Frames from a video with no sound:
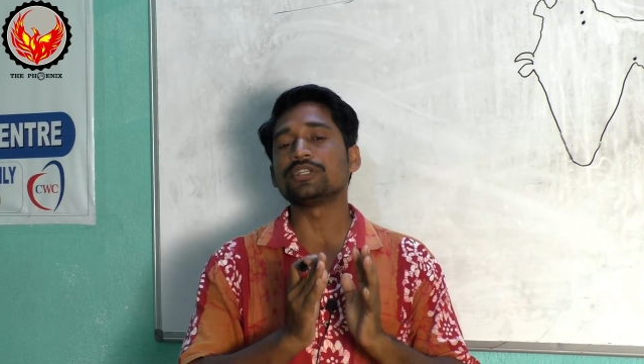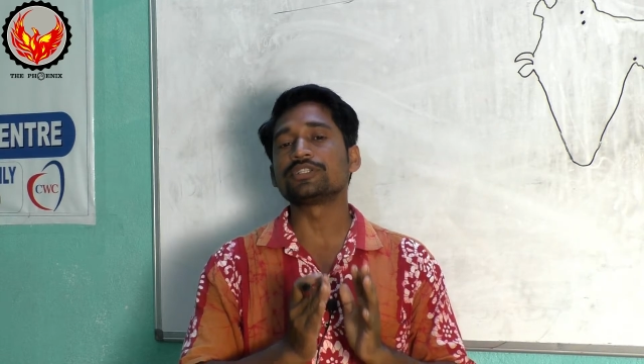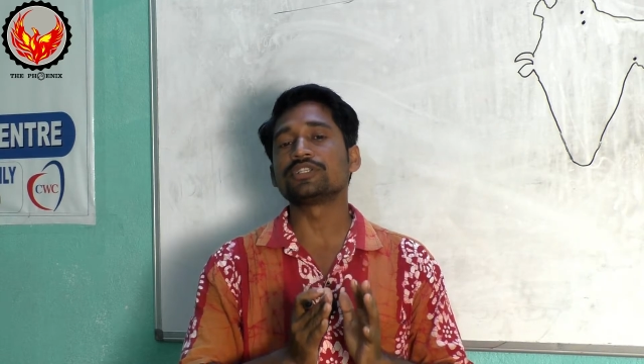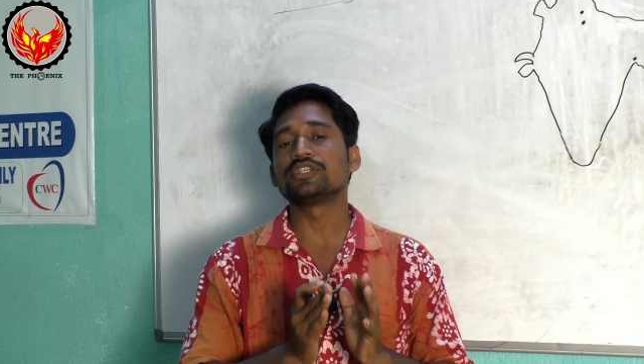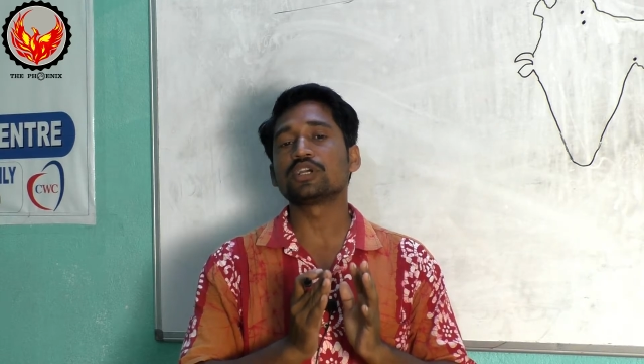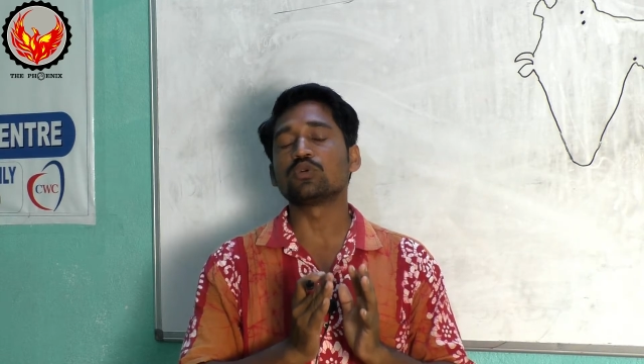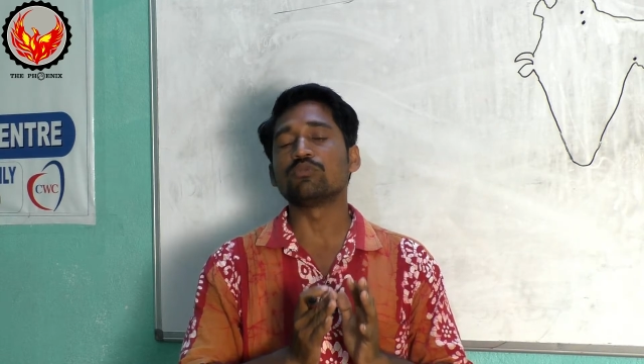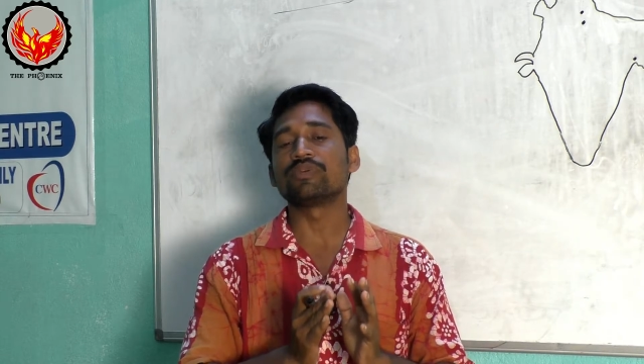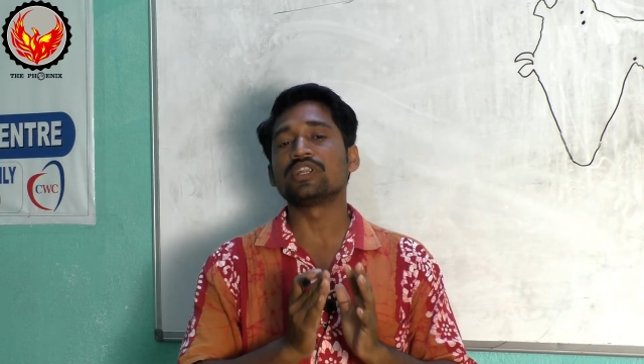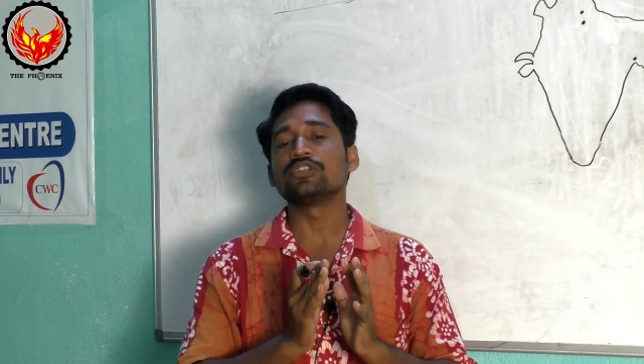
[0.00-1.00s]
ইস্ট ইন্ডিয়া
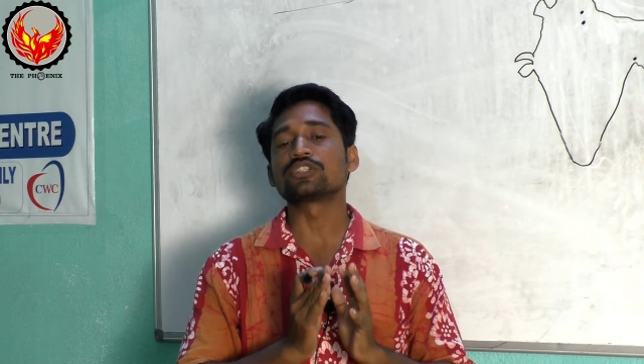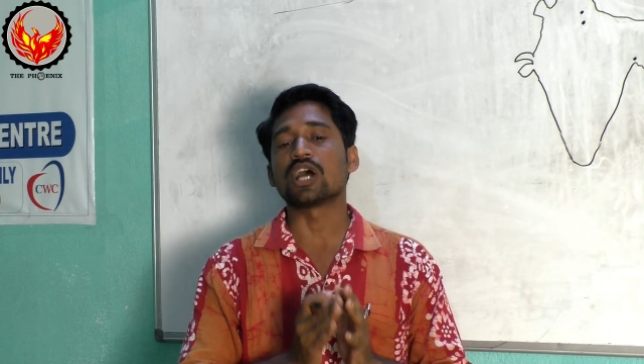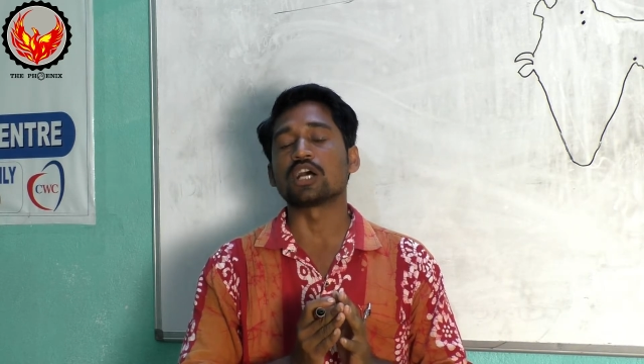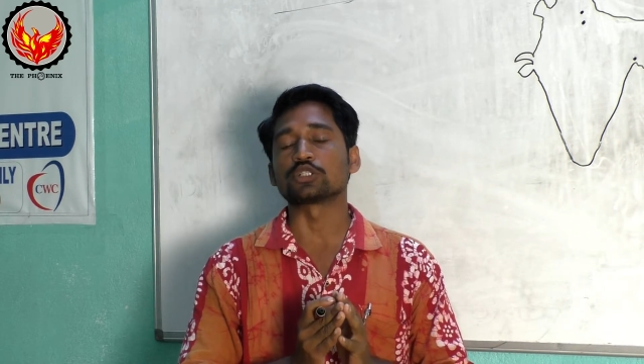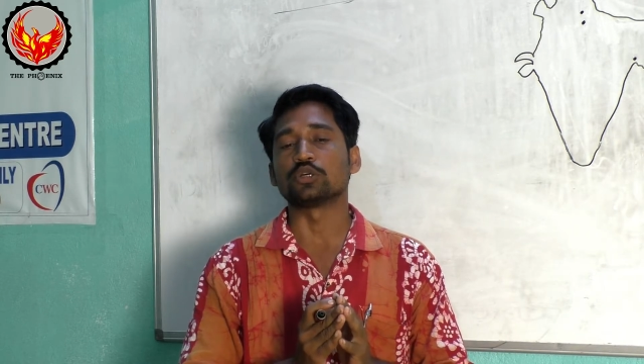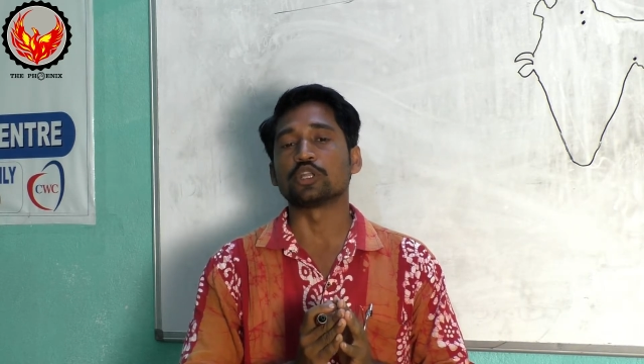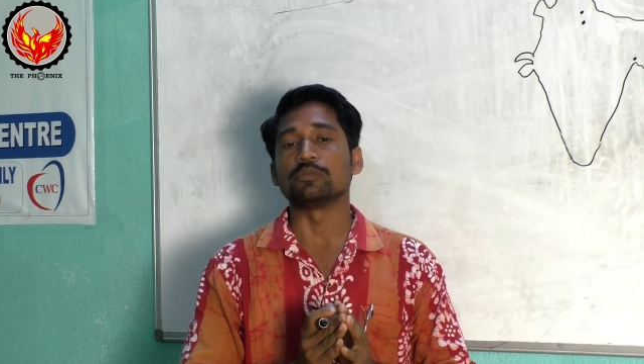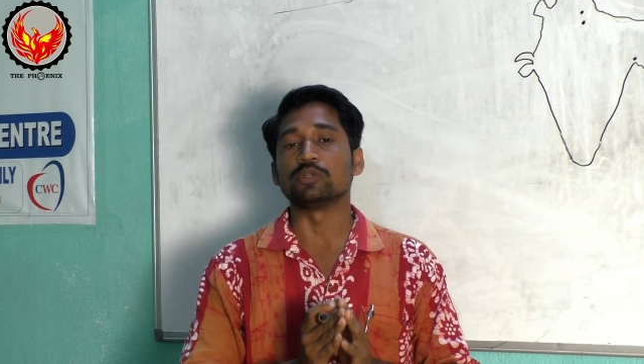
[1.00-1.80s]
কোম্পানির শাসনের